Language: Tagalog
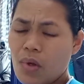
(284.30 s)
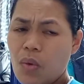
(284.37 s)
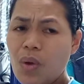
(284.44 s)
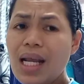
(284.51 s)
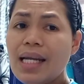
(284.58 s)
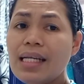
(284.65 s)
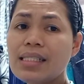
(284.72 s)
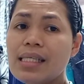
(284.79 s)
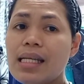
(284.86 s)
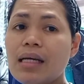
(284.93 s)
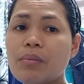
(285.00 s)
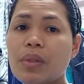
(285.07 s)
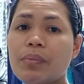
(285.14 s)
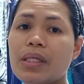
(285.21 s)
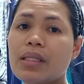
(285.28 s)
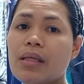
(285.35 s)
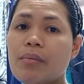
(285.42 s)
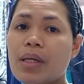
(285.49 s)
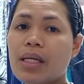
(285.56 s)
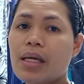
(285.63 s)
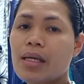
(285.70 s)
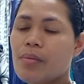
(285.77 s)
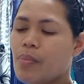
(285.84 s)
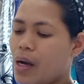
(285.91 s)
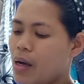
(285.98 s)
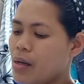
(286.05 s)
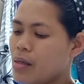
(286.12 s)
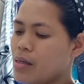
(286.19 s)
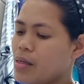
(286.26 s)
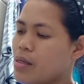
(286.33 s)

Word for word: wala na silang mabiktima na iba.